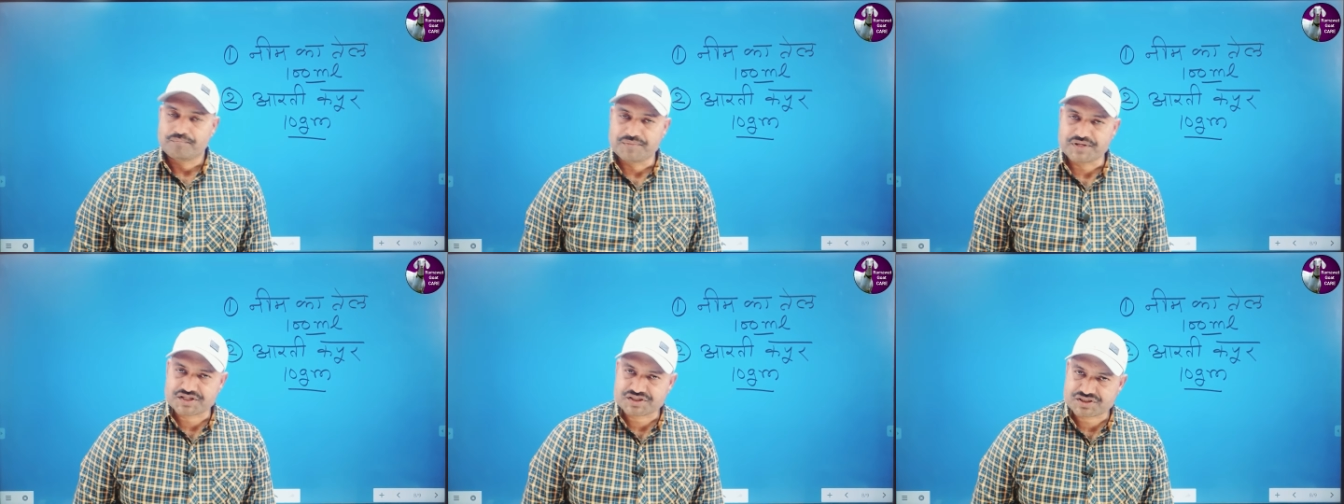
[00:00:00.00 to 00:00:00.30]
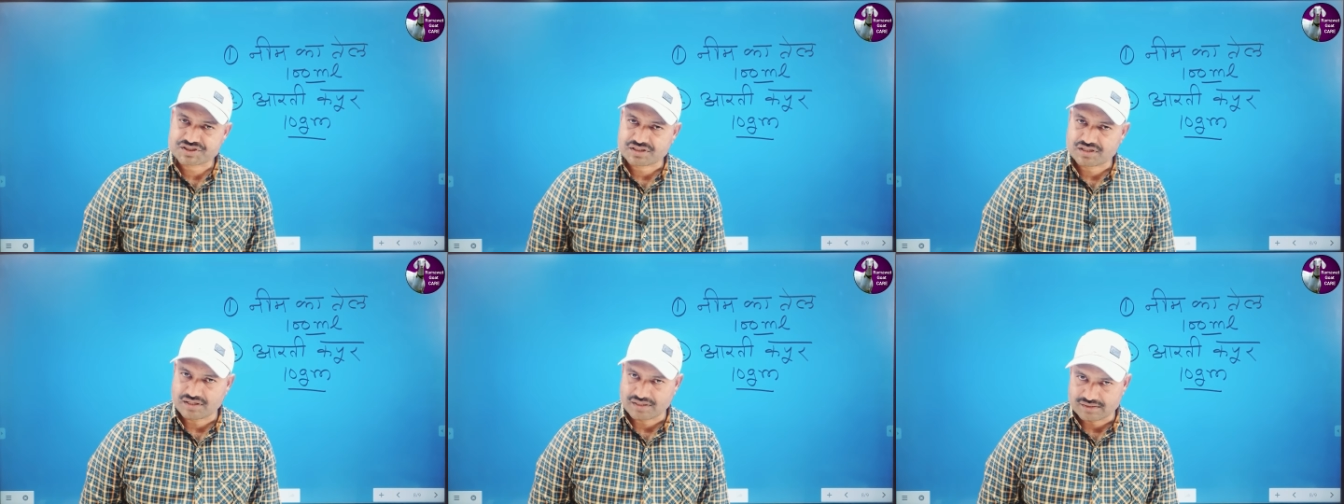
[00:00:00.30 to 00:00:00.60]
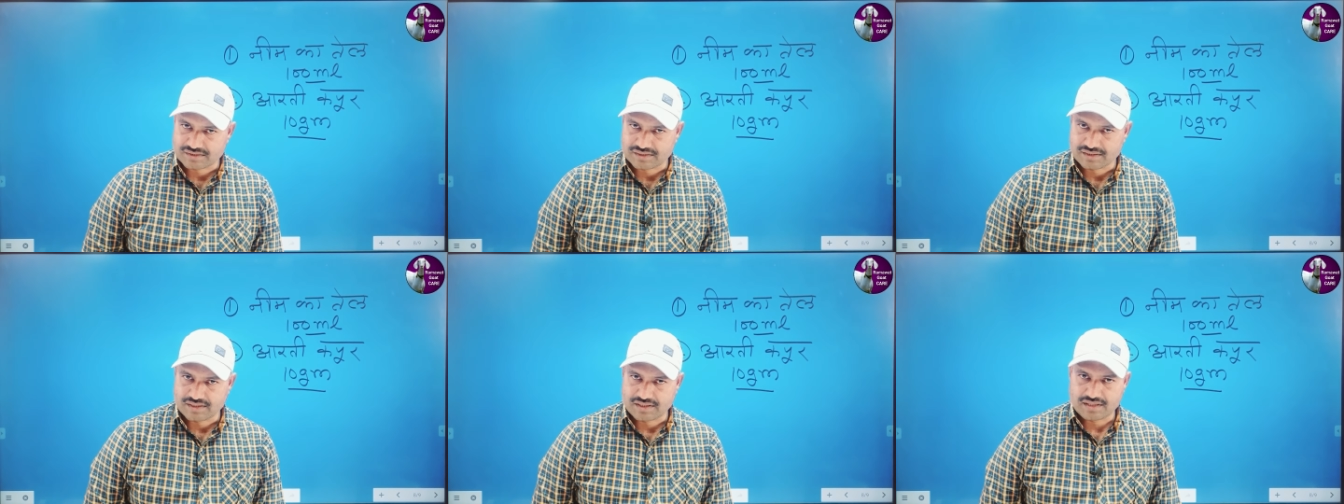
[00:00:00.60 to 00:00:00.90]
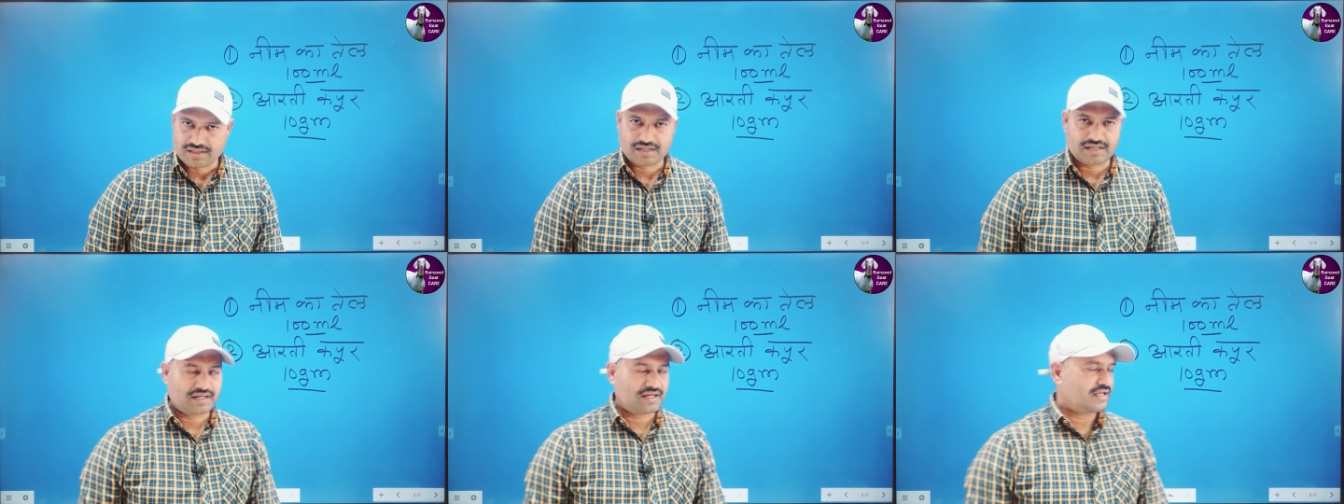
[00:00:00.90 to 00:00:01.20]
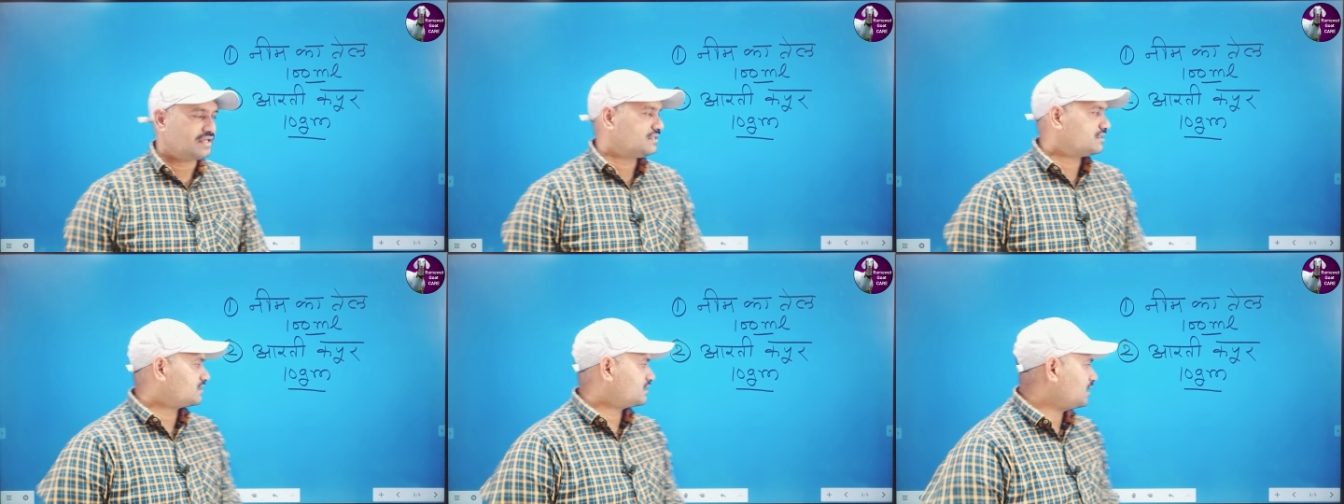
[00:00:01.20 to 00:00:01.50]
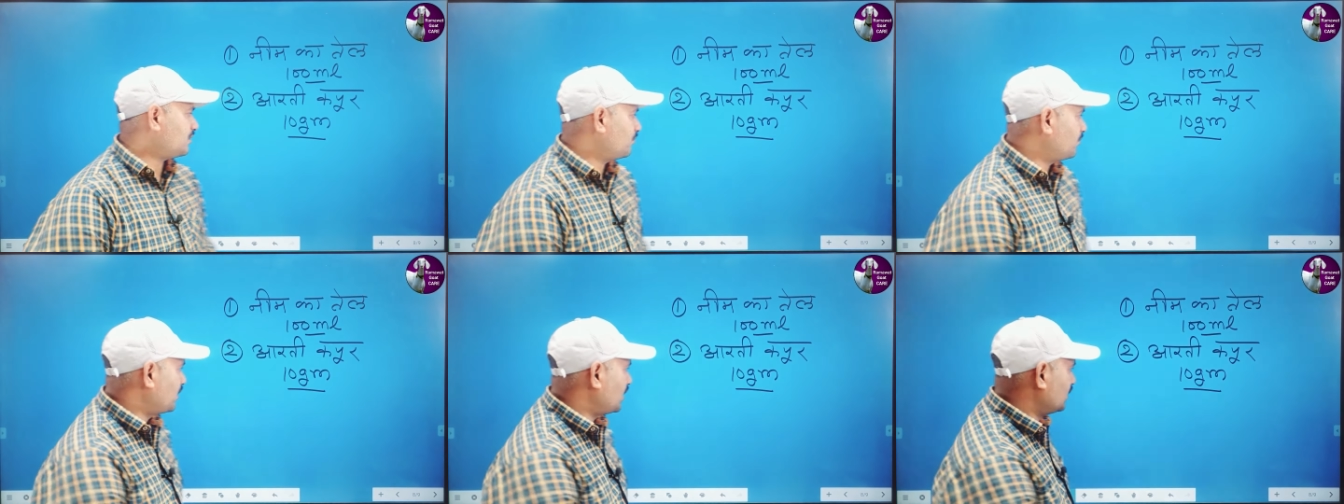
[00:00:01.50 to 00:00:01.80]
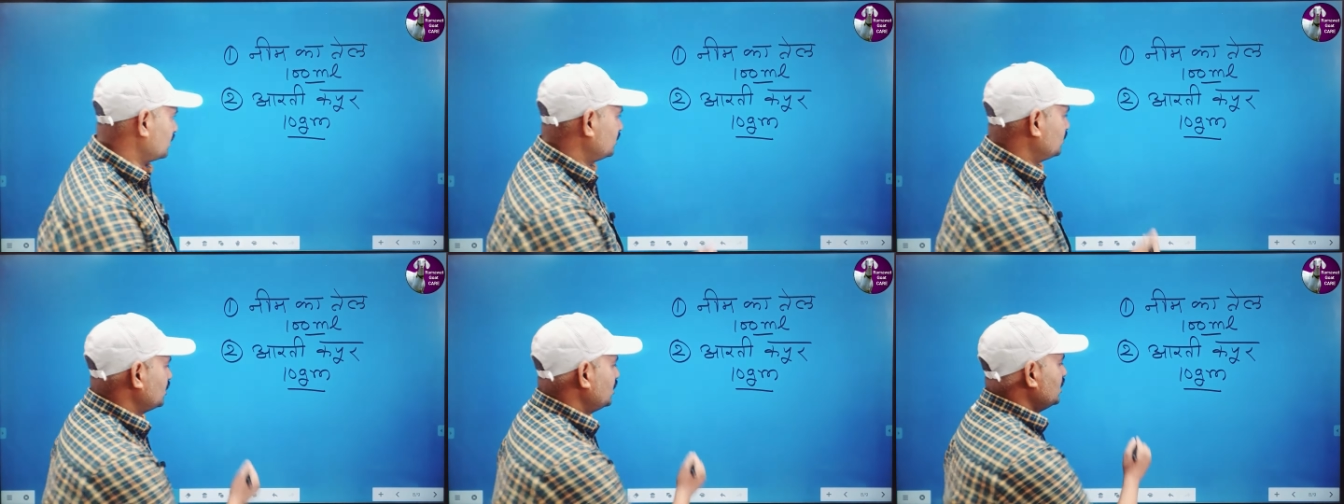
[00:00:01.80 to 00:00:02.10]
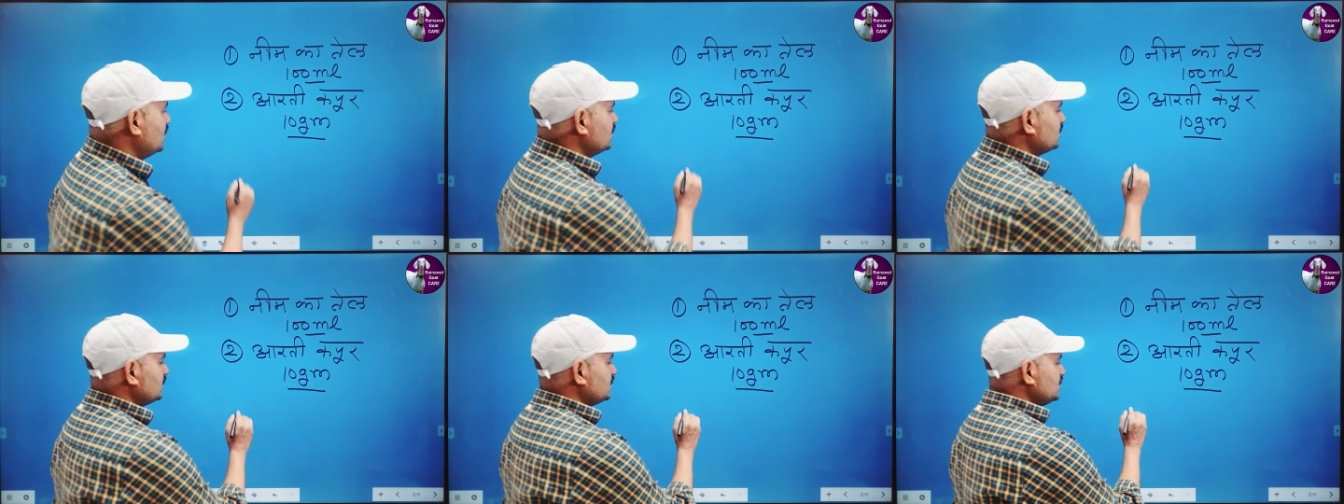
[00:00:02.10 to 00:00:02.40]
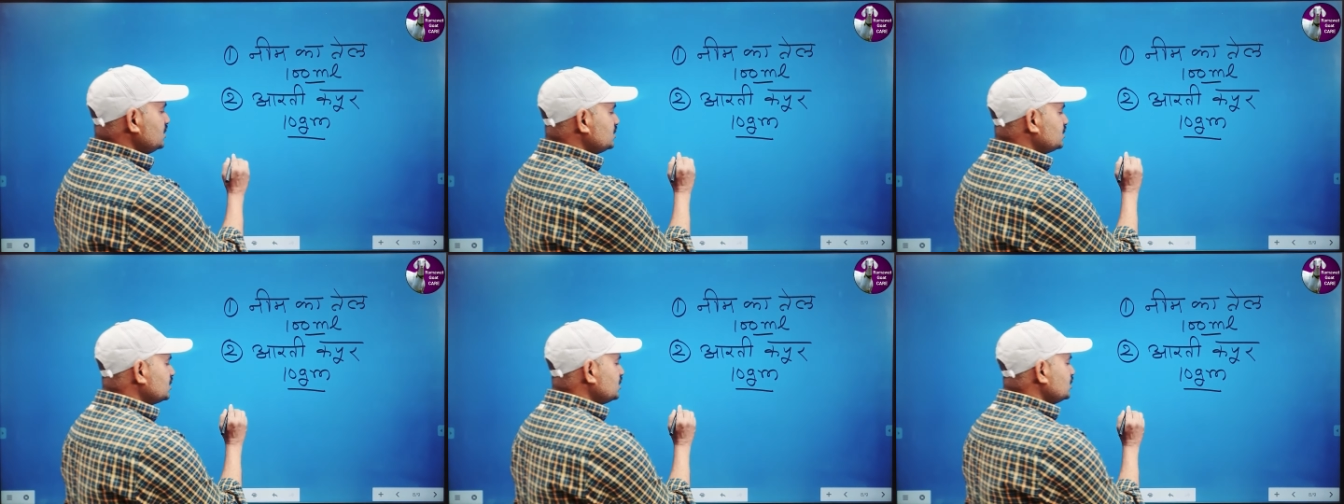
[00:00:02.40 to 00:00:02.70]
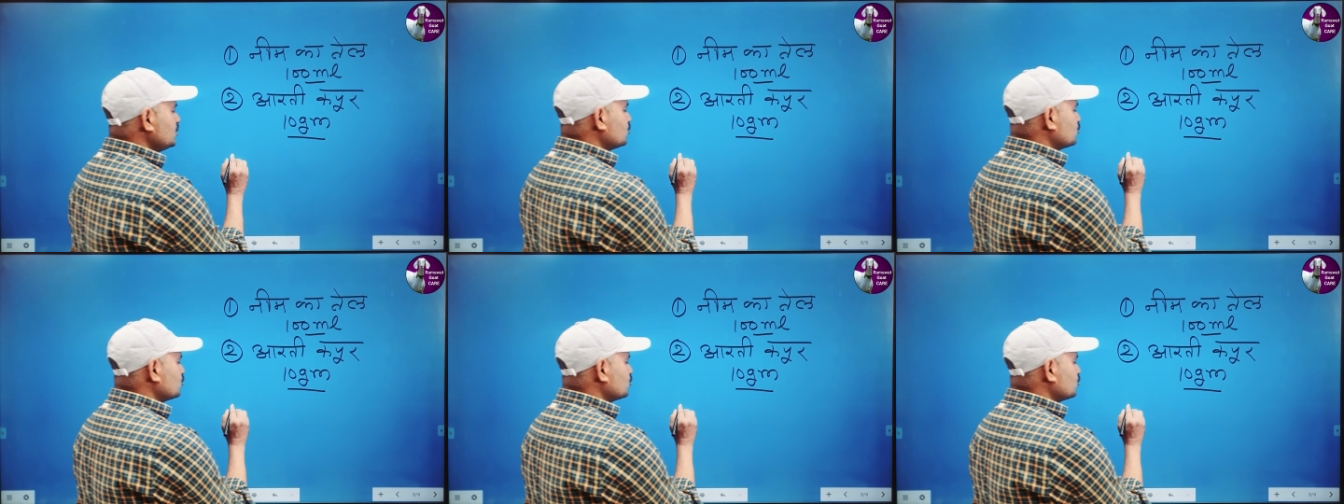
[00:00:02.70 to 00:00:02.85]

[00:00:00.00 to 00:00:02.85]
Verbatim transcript: मिक्स कर देना है इसके बाद तीसरी जो